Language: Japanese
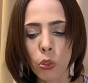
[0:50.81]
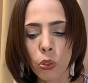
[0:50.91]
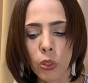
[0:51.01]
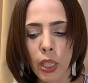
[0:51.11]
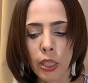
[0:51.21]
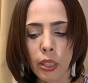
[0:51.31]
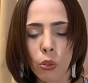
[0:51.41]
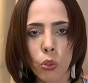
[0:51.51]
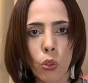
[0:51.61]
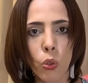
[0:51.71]
入された
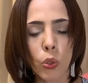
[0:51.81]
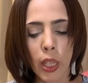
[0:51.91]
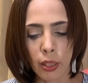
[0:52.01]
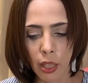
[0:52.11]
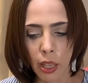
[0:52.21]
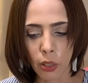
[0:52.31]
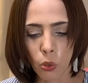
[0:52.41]
ことを受けて、